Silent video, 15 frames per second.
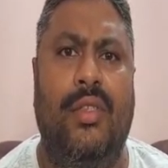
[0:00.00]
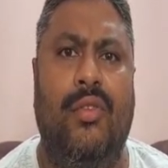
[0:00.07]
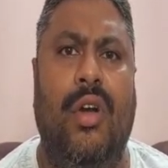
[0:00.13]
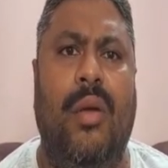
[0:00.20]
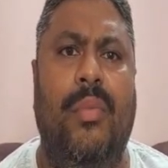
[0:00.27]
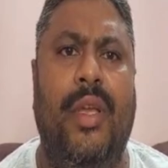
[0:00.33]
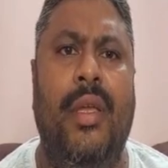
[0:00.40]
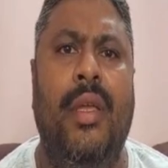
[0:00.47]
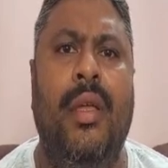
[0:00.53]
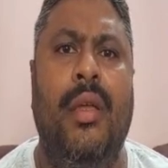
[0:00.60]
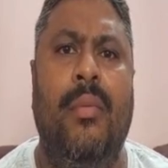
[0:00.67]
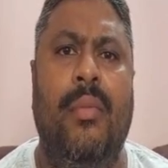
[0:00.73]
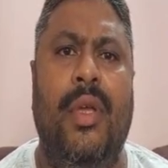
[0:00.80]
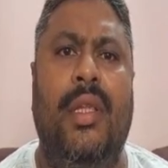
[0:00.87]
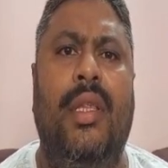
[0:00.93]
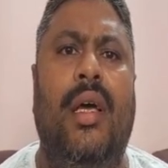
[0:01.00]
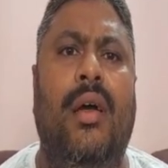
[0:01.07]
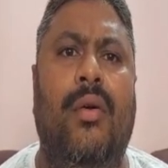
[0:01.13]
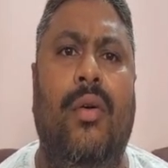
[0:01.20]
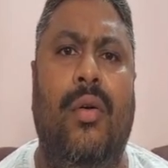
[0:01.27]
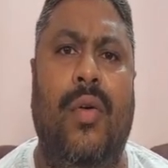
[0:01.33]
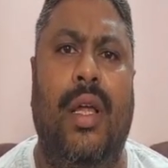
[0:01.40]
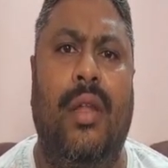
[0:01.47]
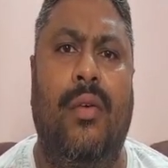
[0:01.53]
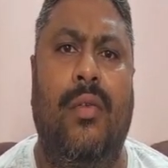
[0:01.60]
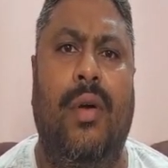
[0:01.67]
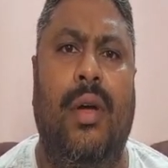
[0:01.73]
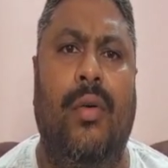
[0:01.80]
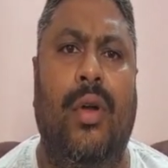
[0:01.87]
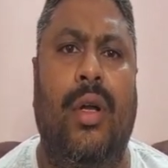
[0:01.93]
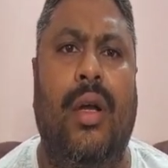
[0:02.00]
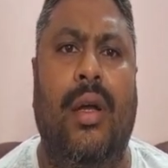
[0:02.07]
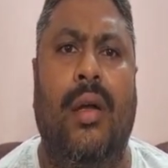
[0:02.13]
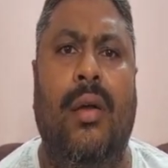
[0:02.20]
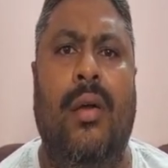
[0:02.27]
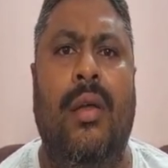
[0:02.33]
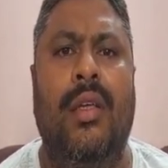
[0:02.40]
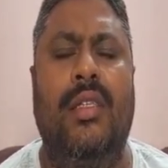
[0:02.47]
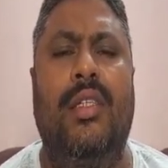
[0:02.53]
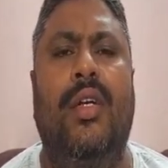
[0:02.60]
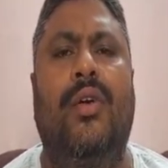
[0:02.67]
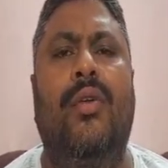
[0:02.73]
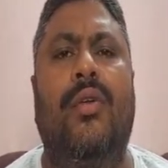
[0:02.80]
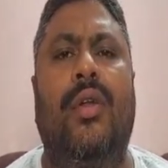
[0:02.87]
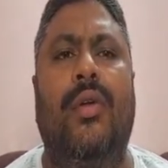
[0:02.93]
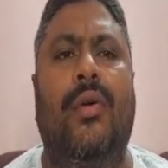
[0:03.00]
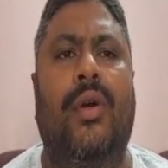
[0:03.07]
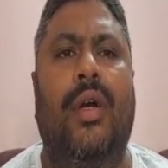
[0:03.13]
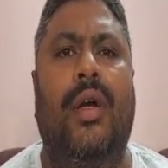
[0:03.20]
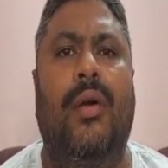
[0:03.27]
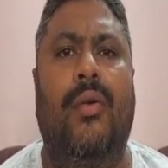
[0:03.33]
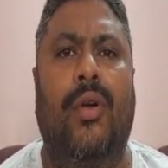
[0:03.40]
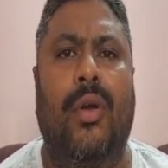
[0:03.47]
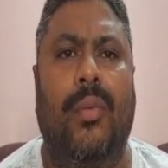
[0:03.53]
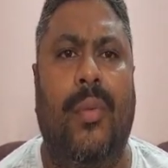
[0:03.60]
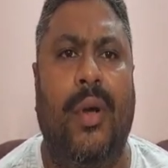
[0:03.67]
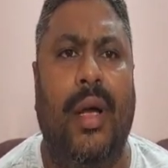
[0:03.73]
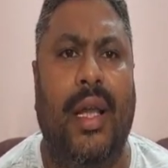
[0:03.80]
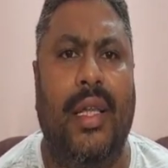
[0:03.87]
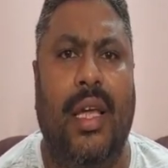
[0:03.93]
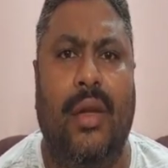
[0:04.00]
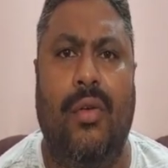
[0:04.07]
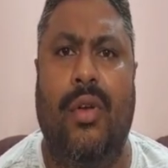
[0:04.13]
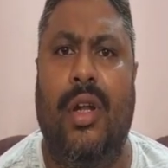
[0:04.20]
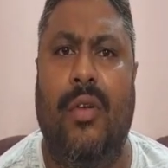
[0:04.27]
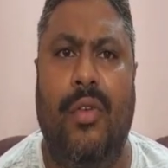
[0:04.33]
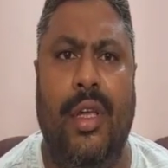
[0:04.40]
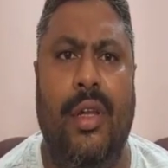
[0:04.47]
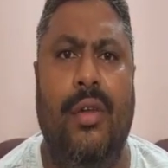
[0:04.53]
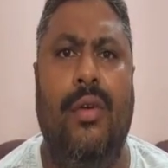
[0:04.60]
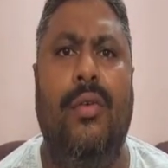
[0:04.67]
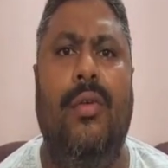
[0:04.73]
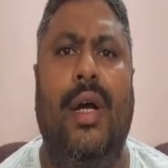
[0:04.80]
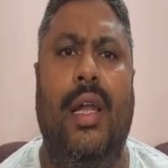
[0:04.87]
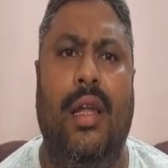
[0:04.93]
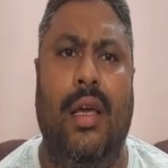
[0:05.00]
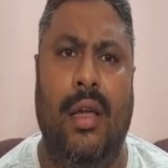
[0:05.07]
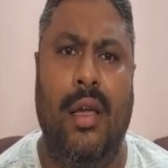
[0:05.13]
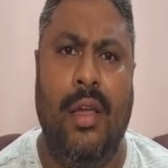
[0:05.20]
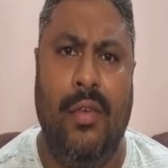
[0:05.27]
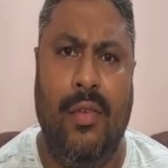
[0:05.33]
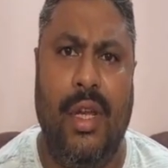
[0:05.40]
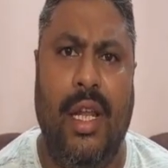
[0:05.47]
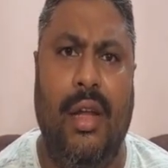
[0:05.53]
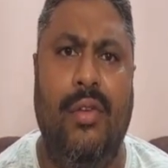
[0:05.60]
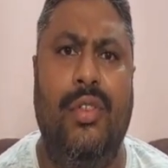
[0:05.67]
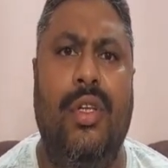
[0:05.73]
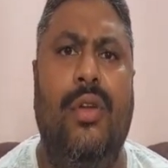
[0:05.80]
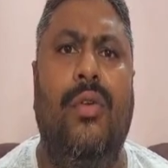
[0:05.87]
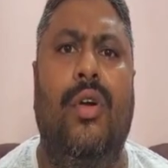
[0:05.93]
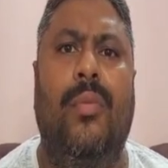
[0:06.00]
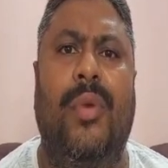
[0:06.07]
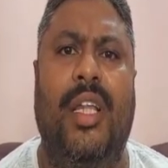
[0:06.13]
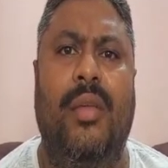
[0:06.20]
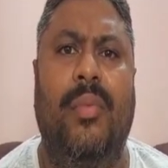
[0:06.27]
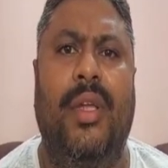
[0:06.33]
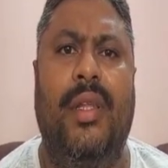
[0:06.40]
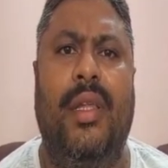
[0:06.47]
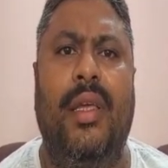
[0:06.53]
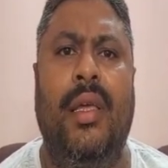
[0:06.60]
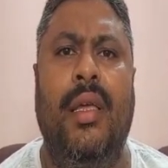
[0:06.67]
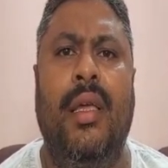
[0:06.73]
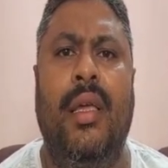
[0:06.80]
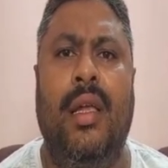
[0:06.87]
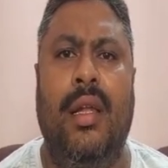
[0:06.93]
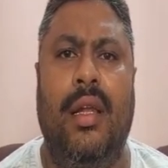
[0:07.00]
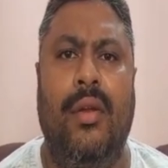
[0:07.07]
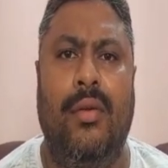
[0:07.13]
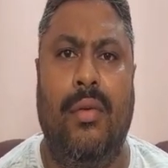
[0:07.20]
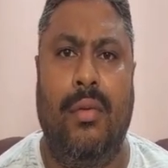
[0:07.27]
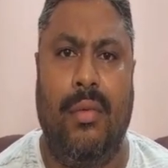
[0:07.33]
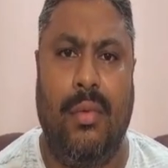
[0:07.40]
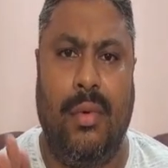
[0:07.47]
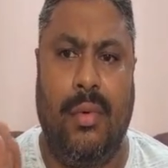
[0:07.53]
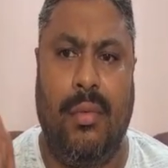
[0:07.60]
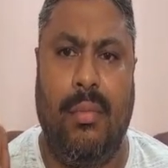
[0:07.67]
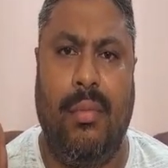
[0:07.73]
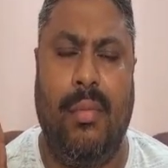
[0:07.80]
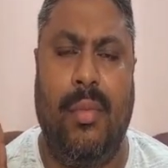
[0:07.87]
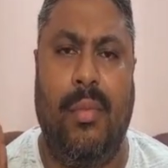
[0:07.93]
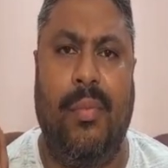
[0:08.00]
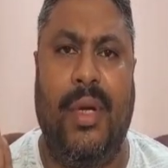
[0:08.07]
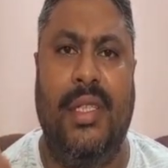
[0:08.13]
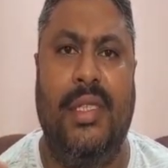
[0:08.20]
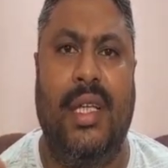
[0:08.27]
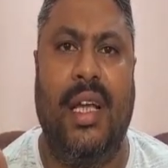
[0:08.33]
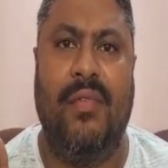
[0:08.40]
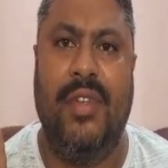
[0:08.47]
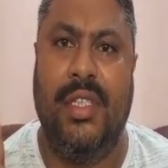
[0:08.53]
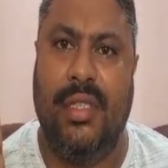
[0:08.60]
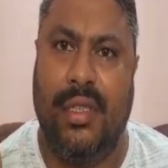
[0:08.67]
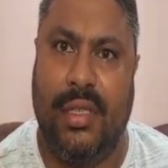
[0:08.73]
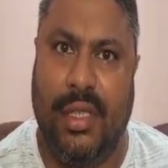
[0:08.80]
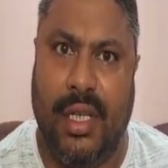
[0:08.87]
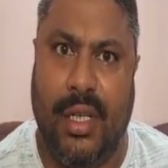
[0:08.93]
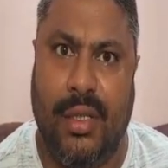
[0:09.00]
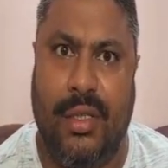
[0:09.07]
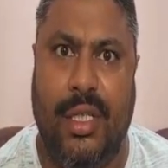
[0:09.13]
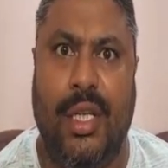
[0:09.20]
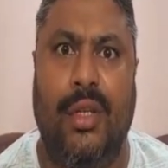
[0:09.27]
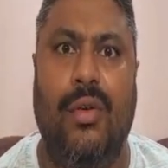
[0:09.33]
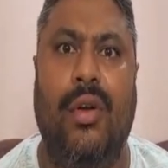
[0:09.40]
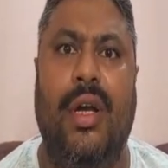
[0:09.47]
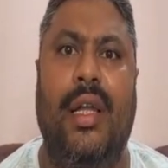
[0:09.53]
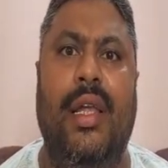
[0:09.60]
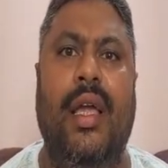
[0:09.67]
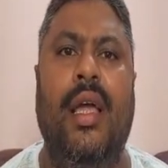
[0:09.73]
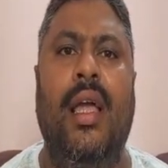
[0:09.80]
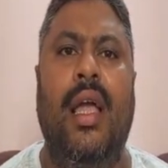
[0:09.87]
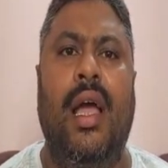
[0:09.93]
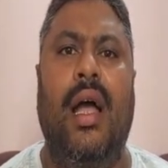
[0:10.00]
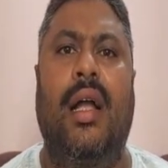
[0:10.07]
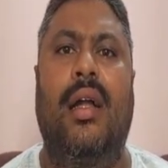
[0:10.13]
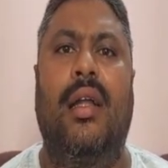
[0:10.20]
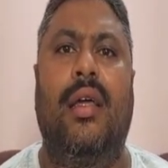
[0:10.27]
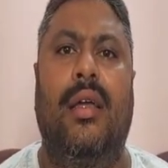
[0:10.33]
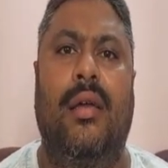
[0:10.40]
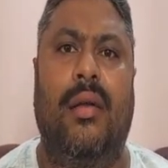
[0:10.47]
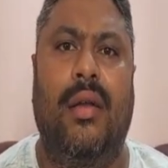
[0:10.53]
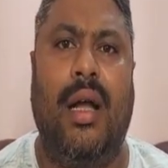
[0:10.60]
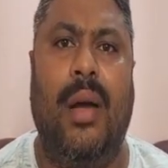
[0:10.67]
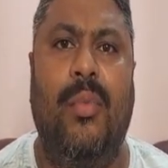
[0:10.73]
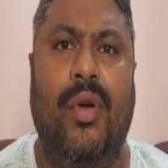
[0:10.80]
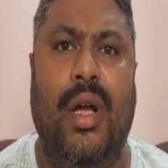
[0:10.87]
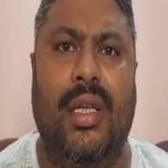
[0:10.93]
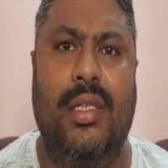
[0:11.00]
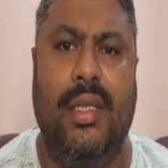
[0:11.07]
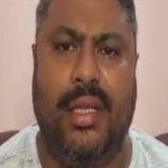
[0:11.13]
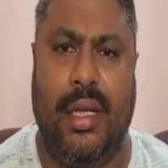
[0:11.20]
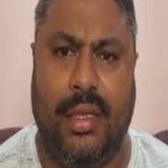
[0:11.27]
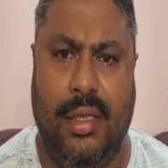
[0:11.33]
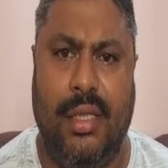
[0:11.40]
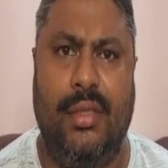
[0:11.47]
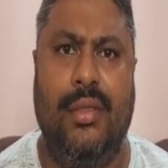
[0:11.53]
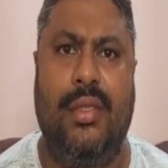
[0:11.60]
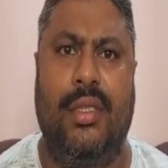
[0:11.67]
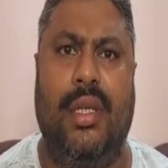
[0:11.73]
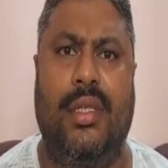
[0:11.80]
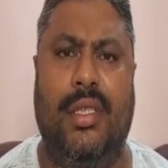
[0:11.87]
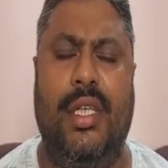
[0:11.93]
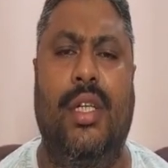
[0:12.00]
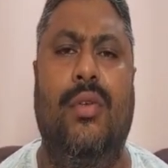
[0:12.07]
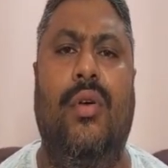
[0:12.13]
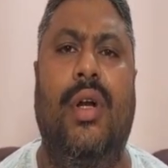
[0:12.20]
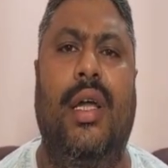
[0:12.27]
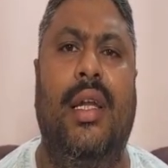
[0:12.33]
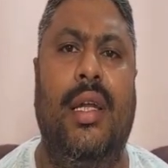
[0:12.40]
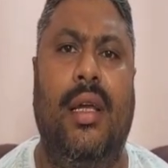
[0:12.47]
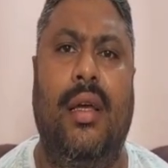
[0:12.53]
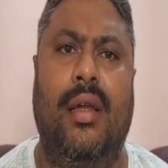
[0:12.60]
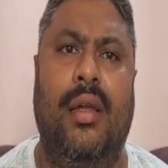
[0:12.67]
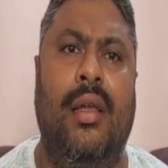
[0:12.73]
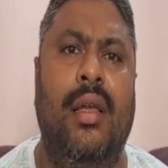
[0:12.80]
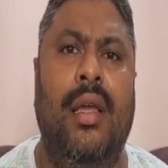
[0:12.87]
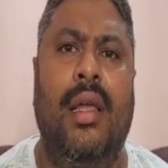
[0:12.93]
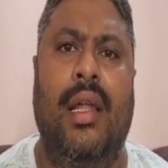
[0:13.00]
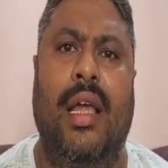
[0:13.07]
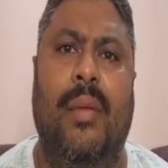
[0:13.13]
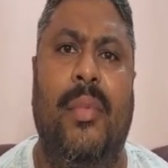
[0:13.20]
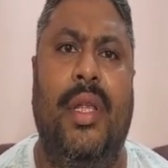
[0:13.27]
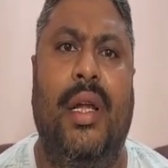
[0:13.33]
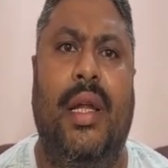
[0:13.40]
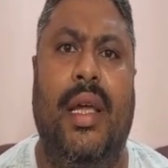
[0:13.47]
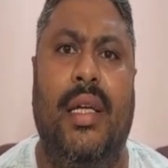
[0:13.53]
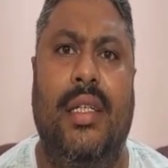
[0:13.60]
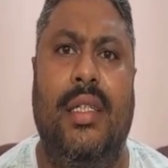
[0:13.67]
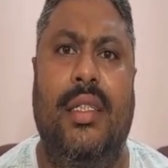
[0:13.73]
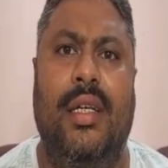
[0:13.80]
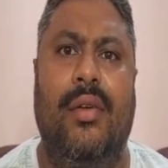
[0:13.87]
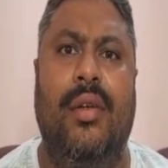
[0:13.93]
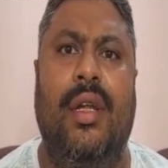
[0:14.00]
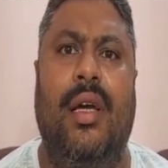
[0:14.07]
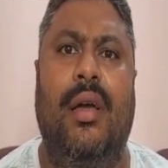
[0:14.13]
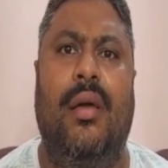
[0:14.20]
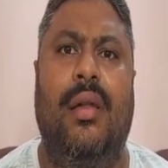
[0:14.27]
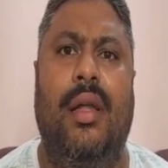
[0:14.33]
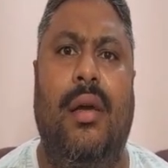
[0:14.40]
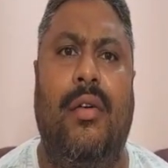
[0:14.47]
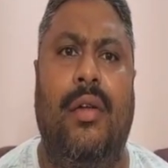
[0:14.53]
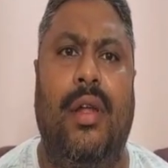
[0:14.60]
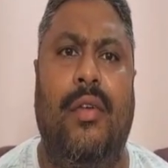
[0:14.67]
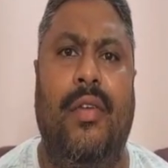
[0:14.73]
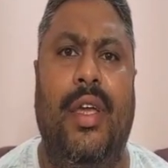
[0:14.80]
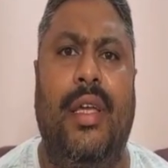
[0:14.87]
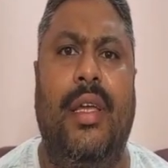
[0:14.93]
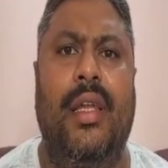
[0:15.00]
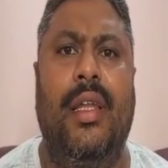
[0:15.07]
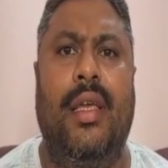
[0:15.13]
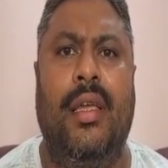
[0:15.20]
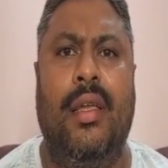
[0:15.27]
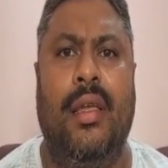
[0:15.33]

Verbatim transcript: స్వామి మిగతా వాళ్ళ ఒక సిక్కులలో ఒక ఒక ఆరుగురు రౌడీలు వాళ్ళ వీళ్ళ అనుచరులు ఒక పది మంది నన్ను పంచాయత్ ఆఫీస్ చేరు చేరుకోగానే అక్కడే కాపు కాసి నేను జస్ట్ చేరుకోగానే నా నా మీద అటాక్ చేశారు నా నా నా వెహికల్ని